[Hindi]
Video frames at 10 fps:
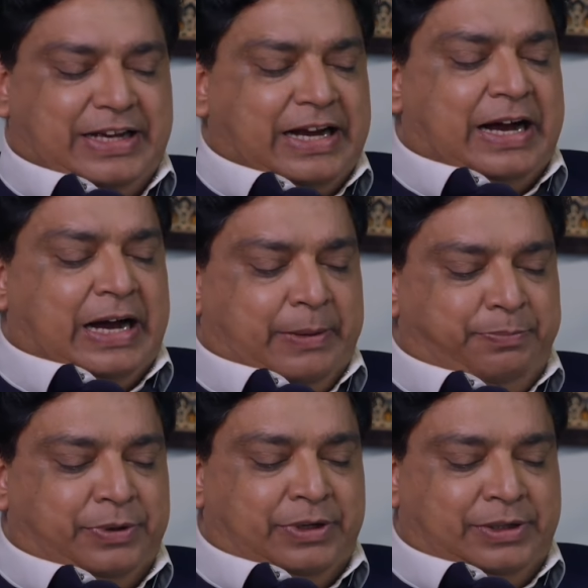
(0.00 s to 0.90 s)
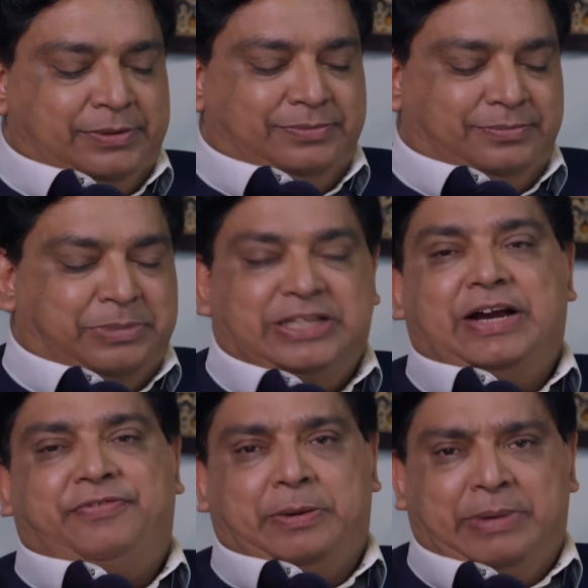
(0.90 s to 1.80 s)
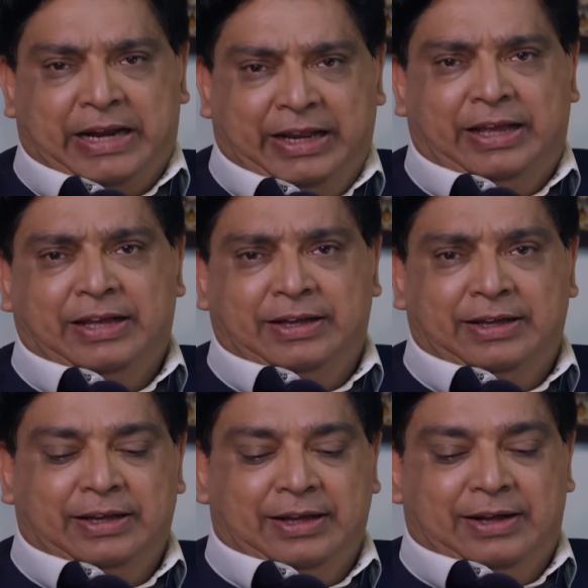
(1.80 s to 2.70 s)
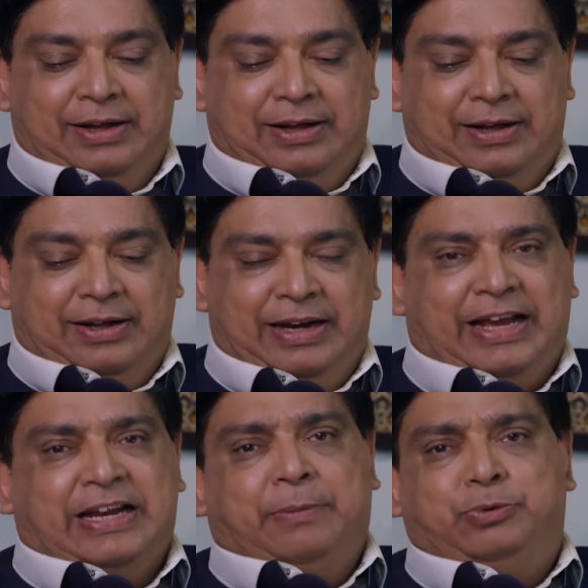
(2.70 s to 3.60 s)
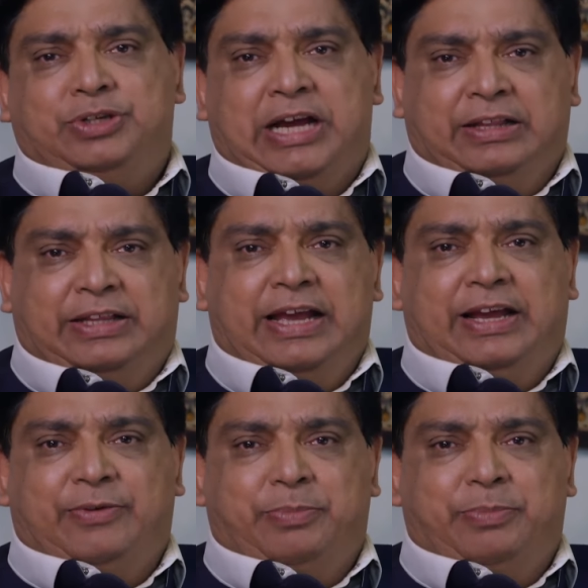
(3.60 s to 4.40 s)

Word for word: जी हाँ आप बजा फरमा रही हैं लेकिन आप तो जानती हैं कि